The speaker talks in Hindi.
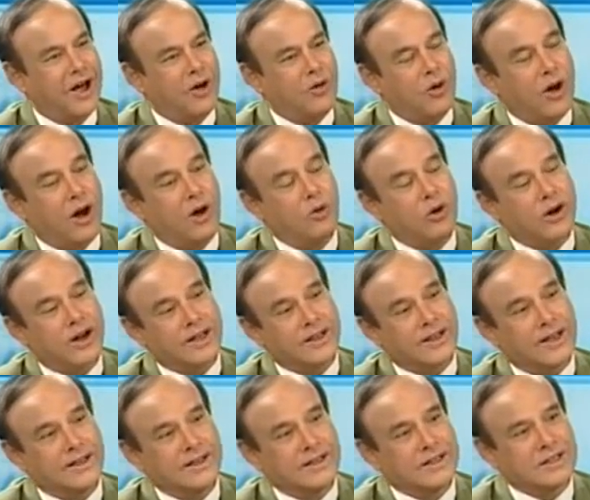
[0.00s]
और वो
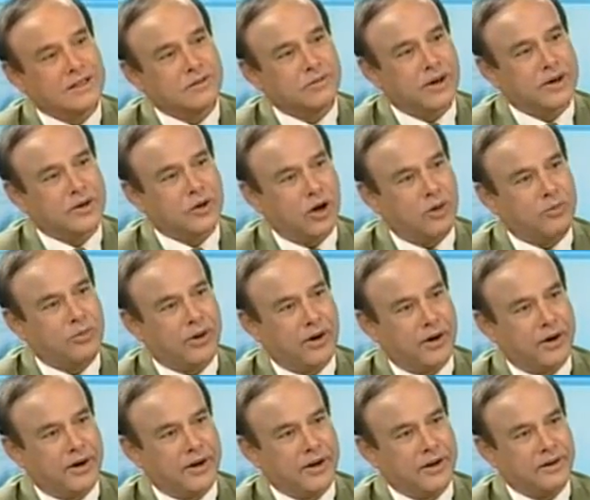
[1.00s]
कहता है दिस इज माय टॉप
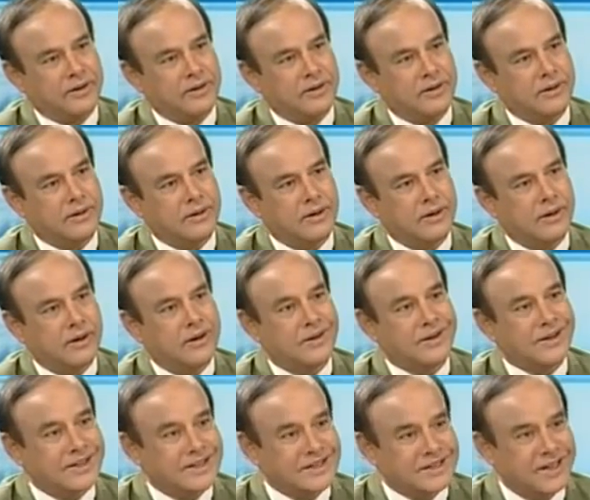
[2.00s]
प्रायोरिटी बिल्कुल है
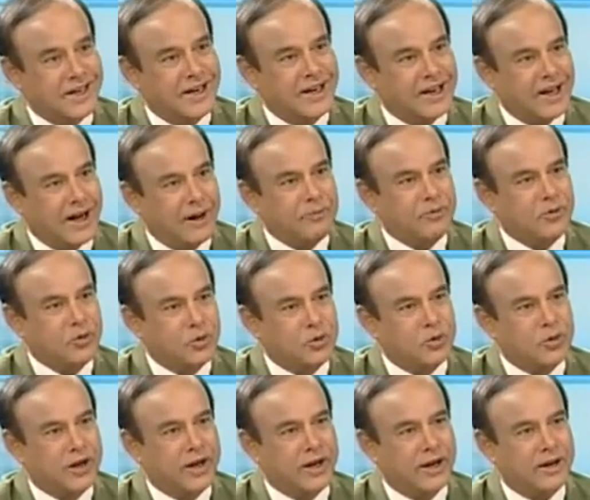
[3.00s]
स्टिल अप टू
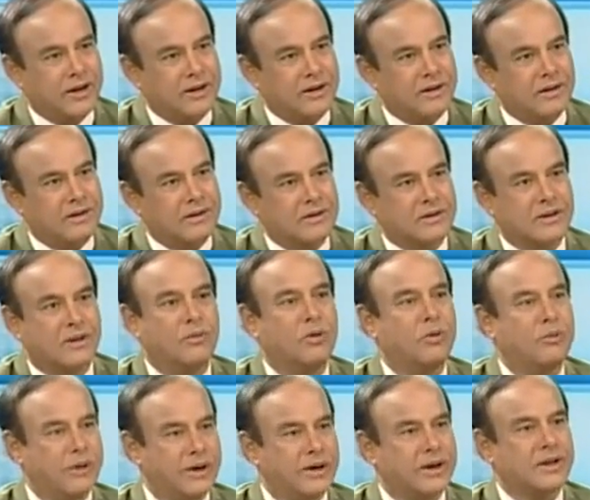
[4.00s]
टुडे द
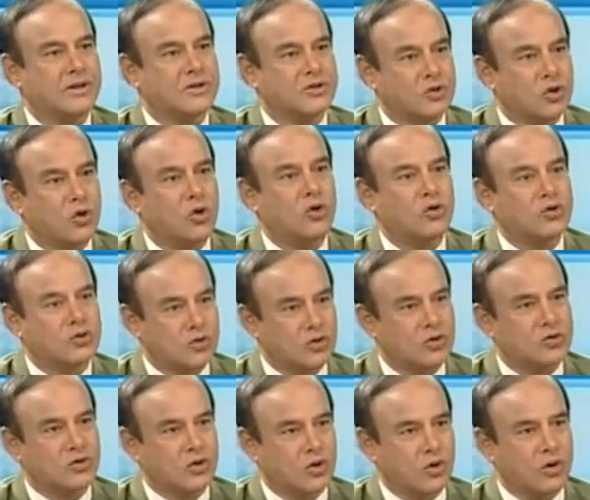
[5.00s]
मूवमेंट इज सो सो
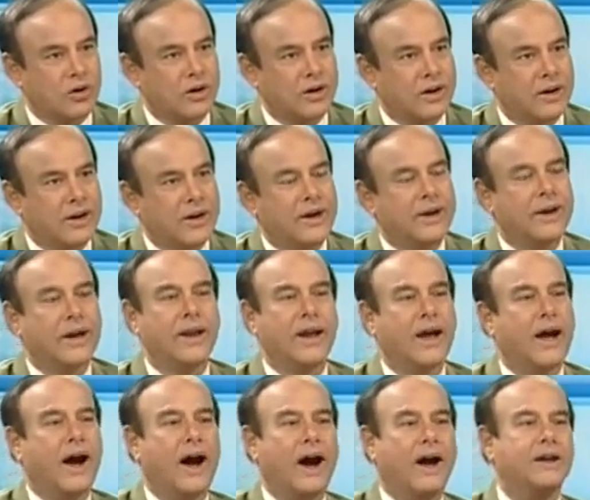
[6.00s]
स्लो यानी
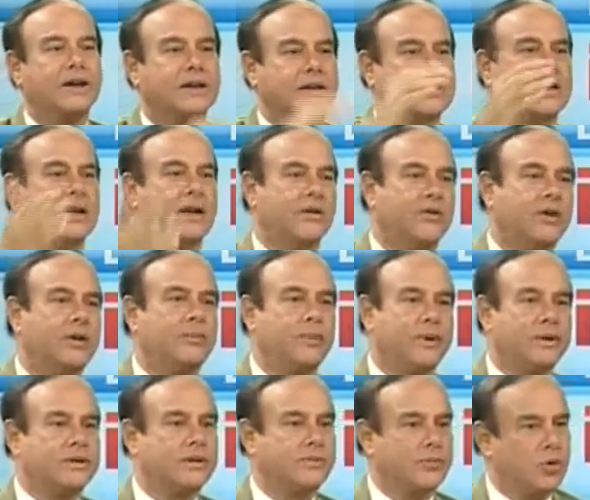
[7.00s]
हाईएस्ट लेवल
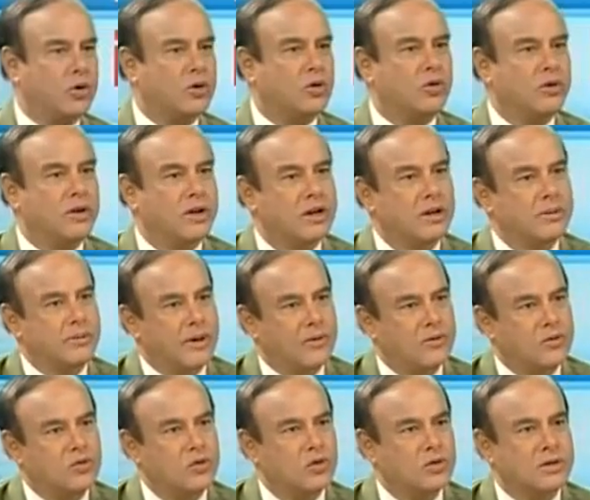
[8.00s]
पे सपोर्ट होने के
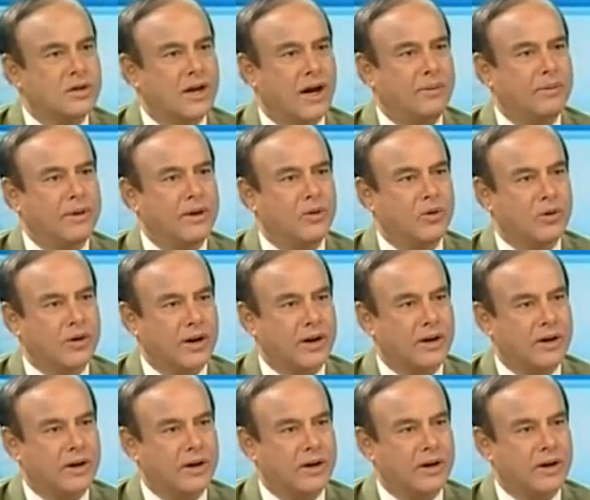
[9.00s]
बावजूद काम नहीं हो रहा